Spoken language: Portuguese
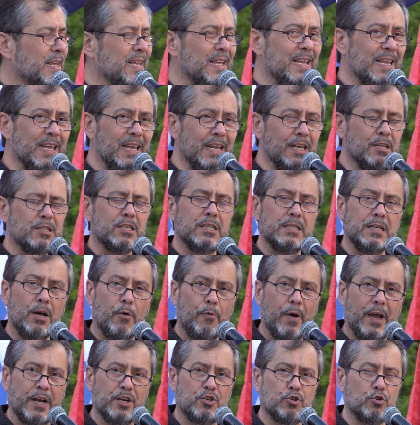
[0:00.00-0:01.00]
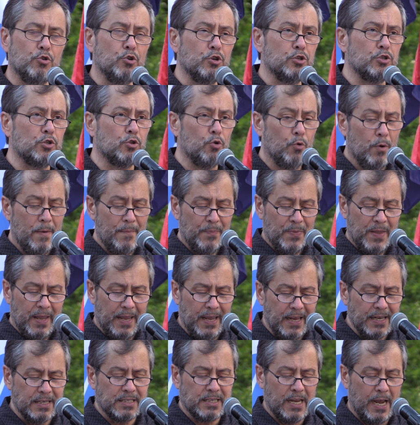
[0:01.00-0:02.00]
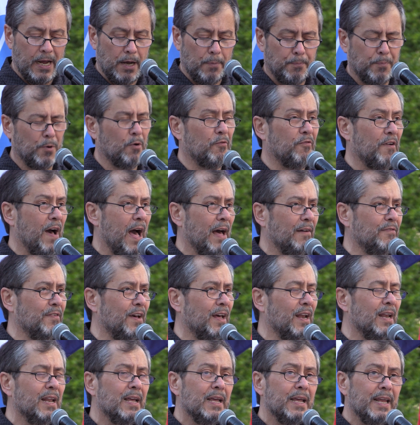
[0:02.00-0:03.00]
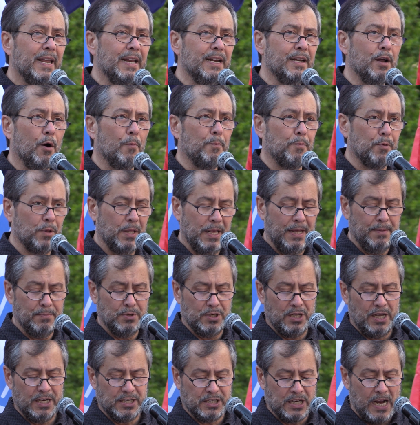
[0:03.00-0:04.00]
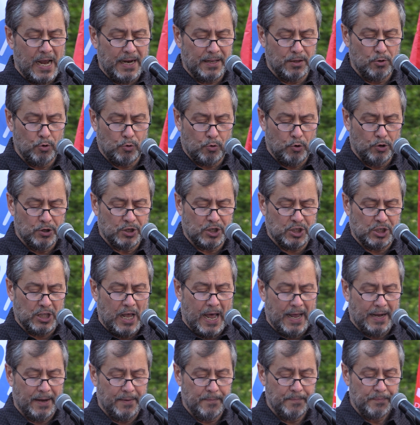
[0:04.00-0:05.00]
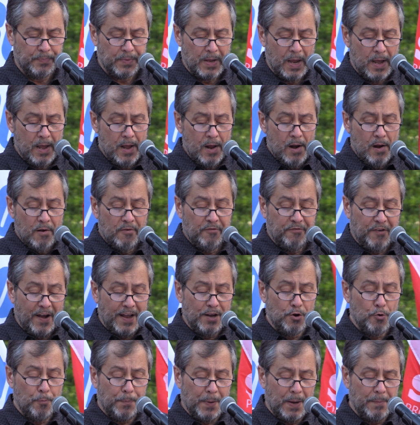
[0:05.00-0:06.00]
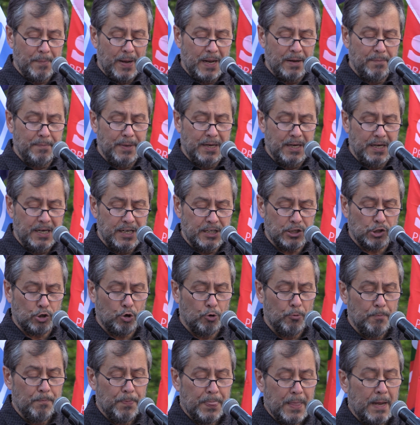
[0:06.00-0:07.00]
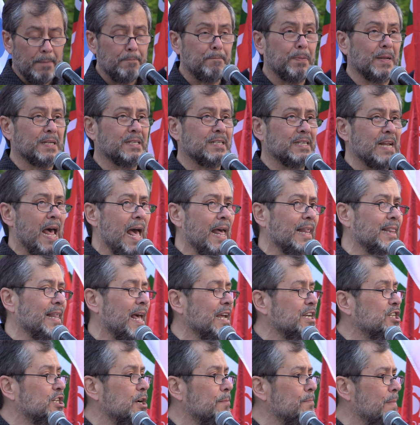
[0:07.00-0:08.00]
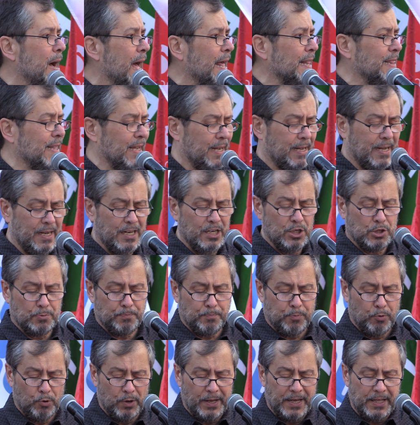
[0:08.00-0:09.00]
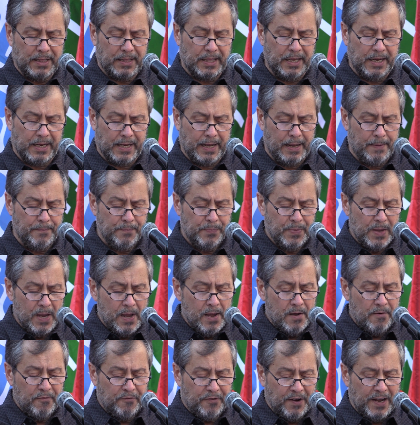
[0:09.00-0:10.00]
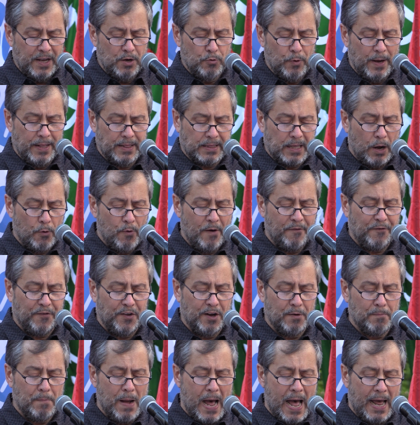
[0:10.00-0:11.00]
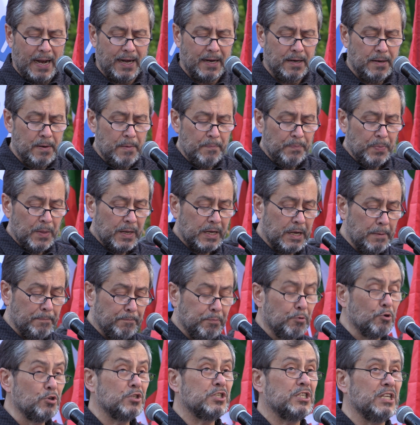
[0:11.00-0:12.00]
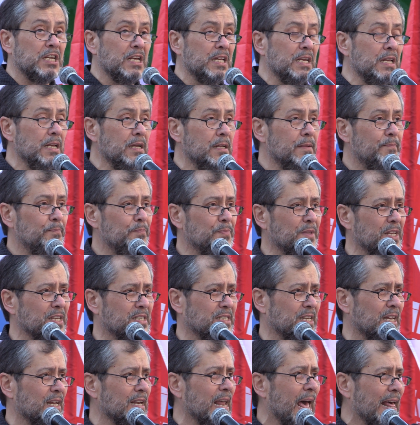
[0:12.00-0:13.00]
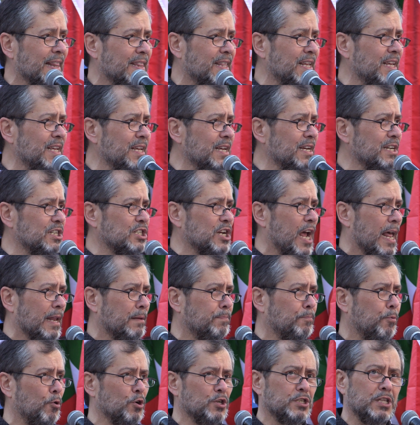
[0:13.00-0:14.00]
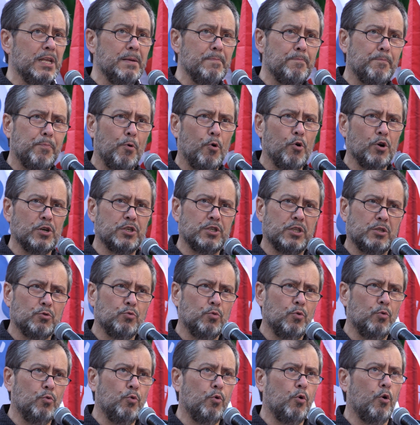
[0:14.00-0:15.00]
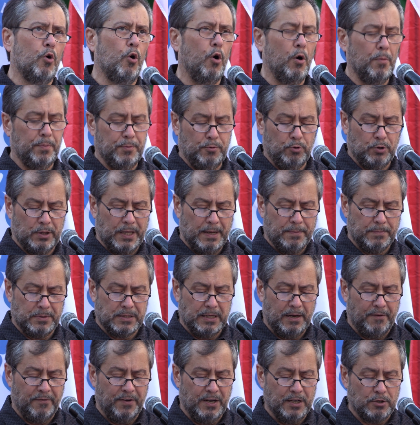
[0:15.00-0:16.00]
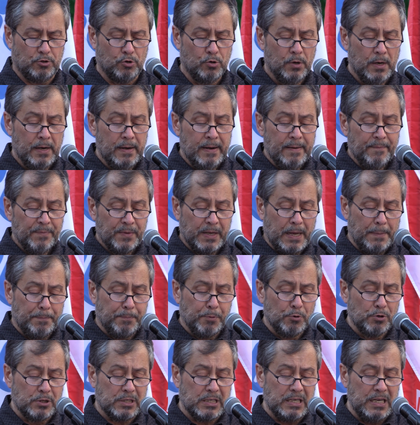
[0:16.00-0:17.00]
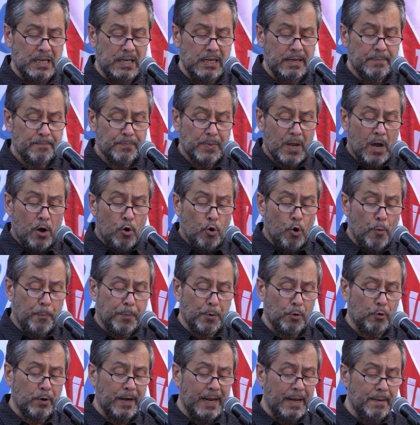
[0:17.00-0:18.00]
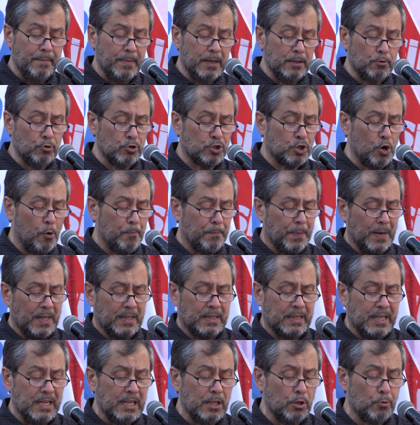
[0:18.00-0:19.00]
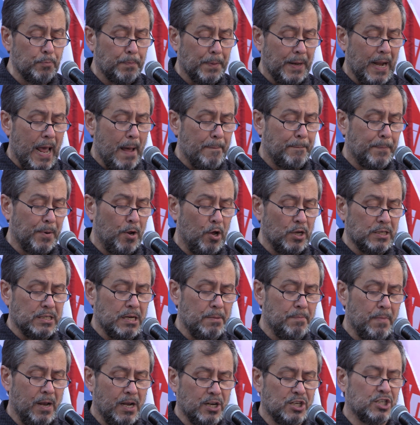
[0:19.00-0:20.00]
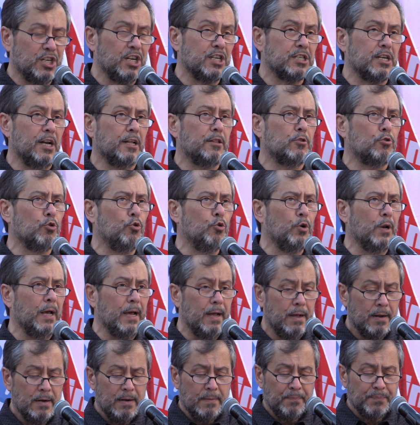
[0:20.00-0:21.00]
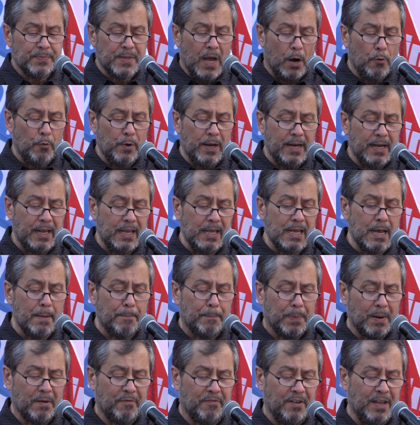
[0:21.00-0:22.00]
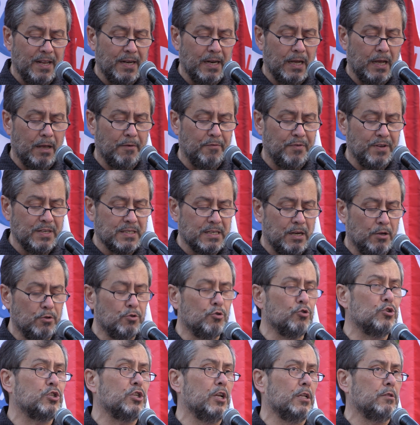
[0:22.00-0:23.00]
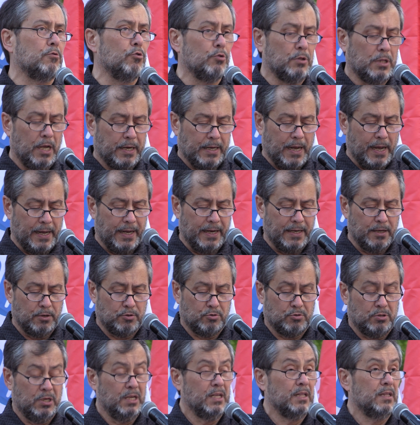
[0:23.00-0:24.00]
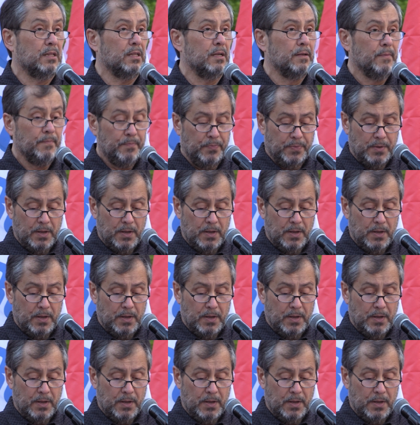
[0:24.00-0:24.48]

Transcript: E isso não é justo, isso é reprovável e não podemos deixar de o contestar. Veio o primeiro-ministro, passada a chamada crise política, veio então afirmar que por si disse lá há dias, já depois de imposto o roubo do tempo de serviço, que por si o programa do seu partido para a próxima legislatura não iria prever a revisão do Estatuto da Carreira Docente